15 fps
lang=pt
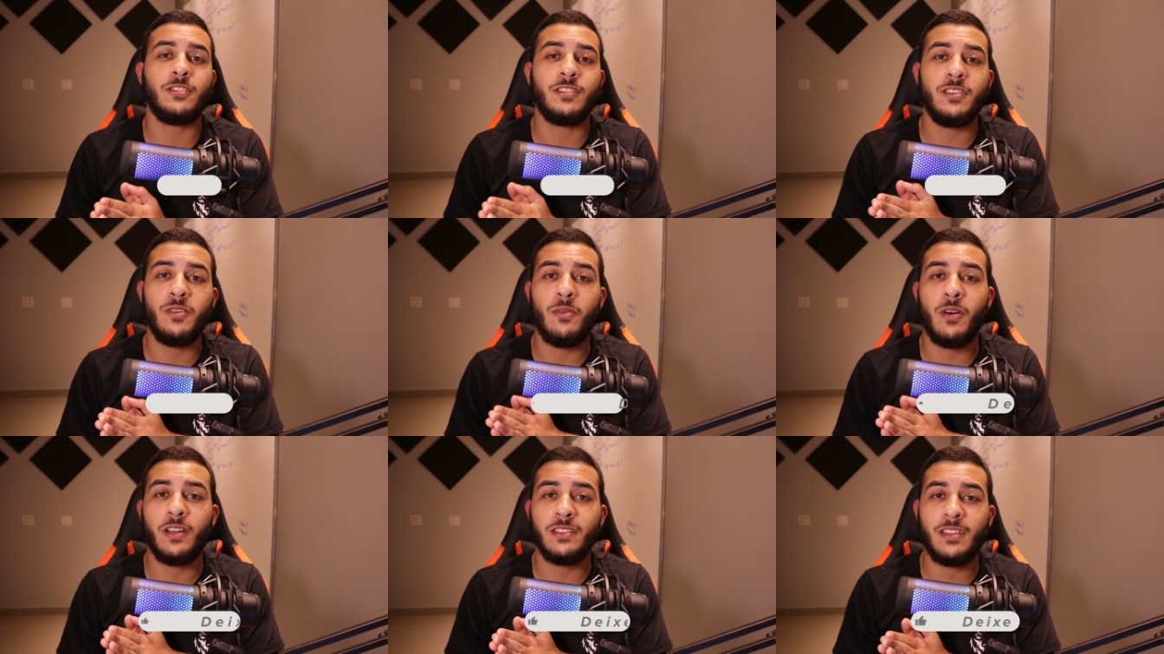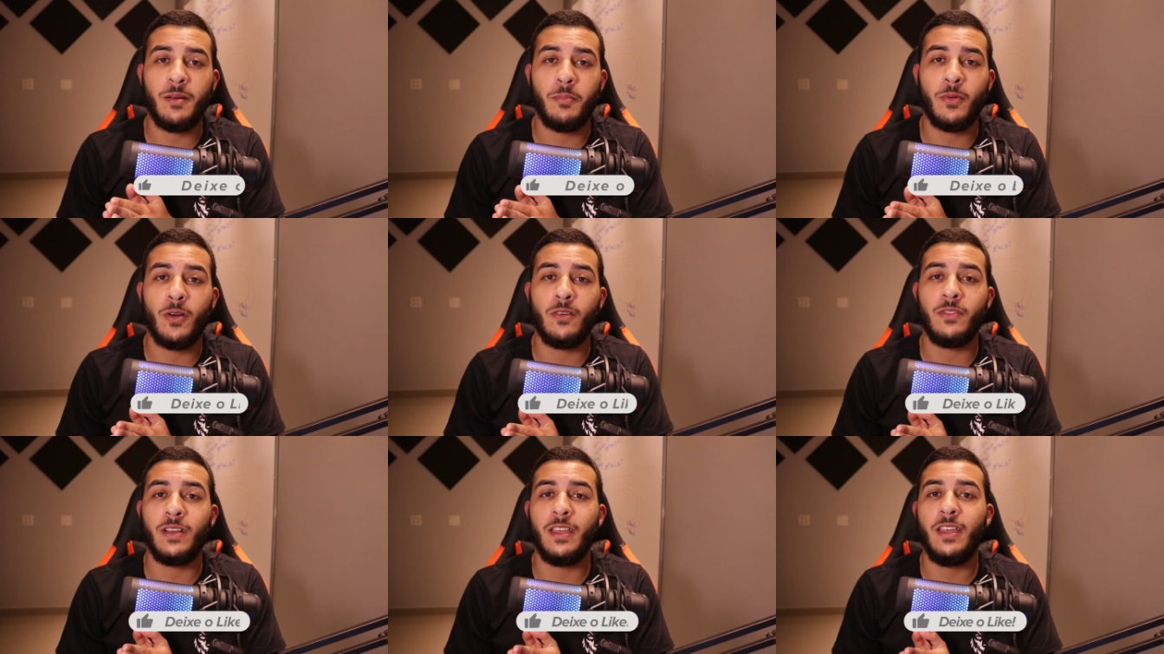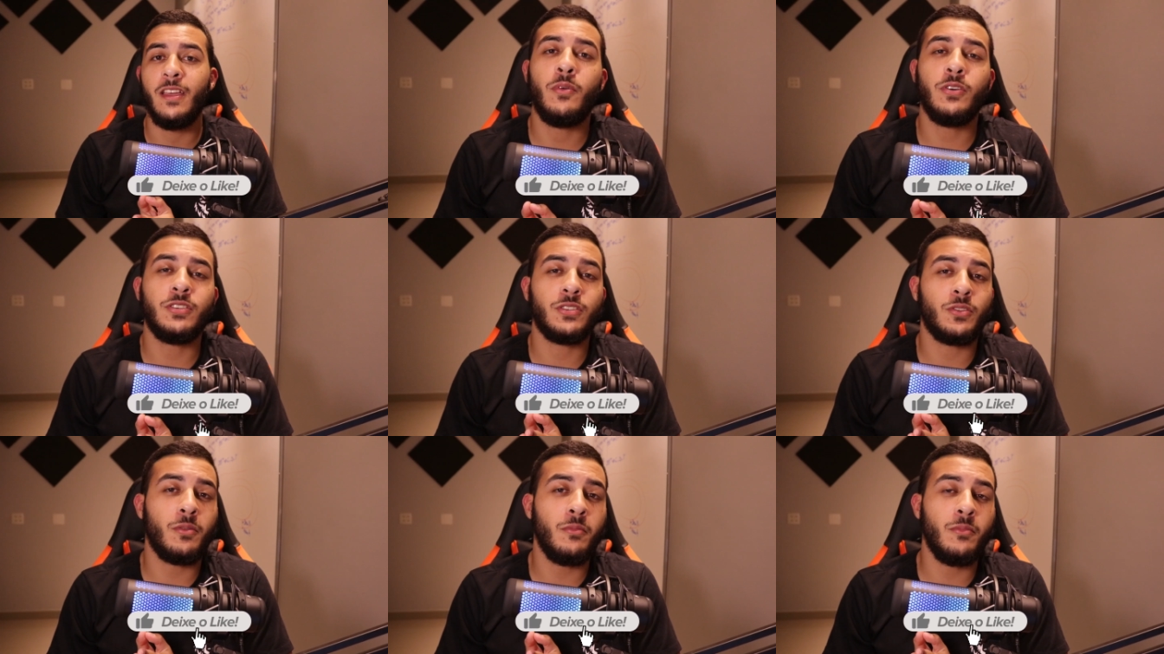5 horas da prova aí,
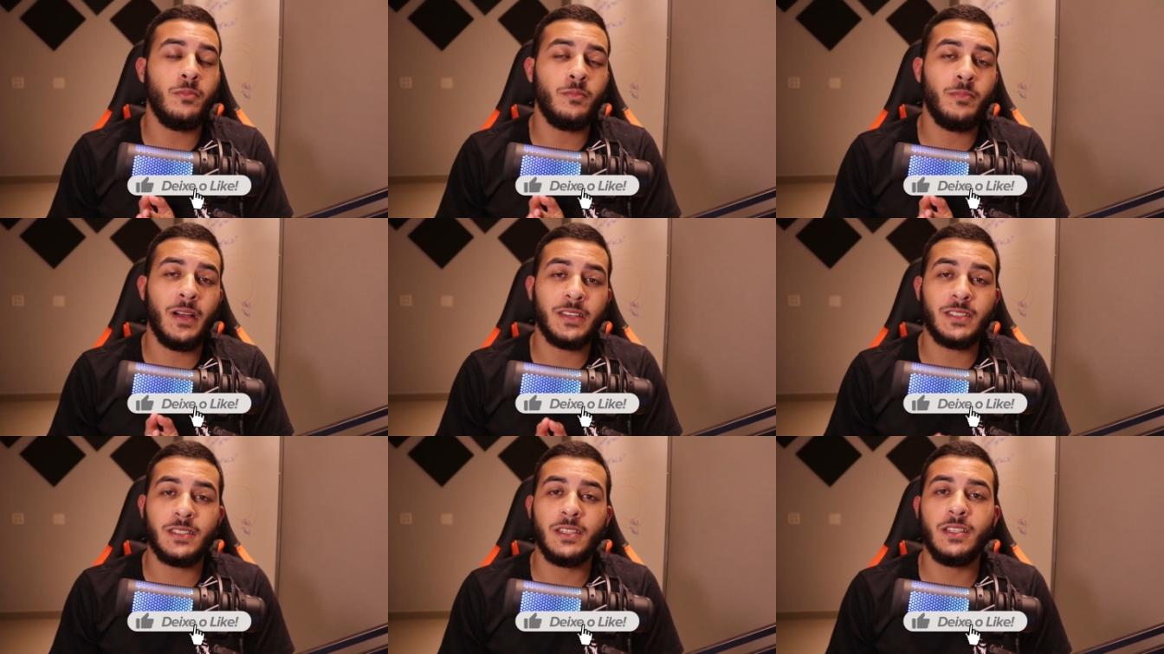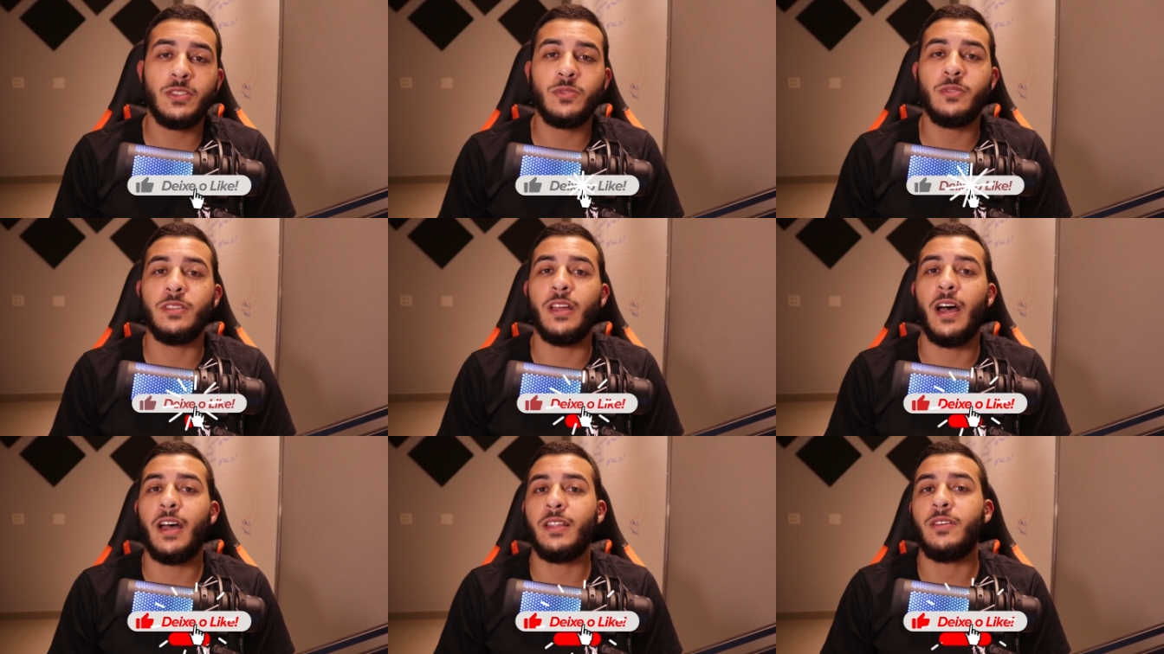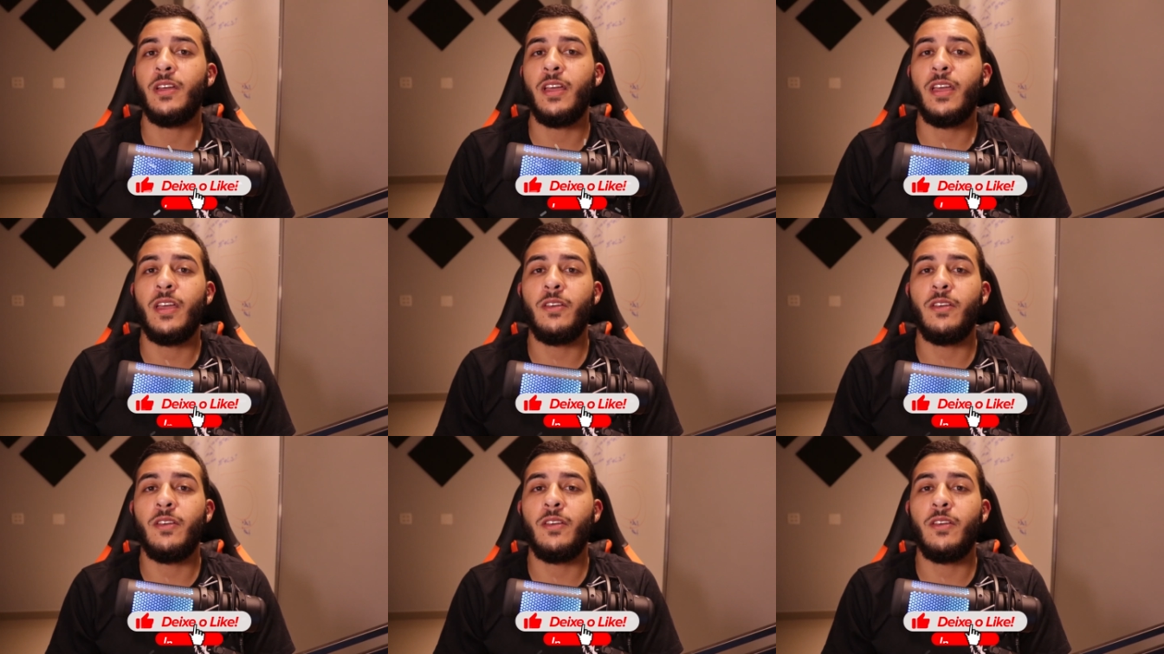poxa, tome bastante cuidado,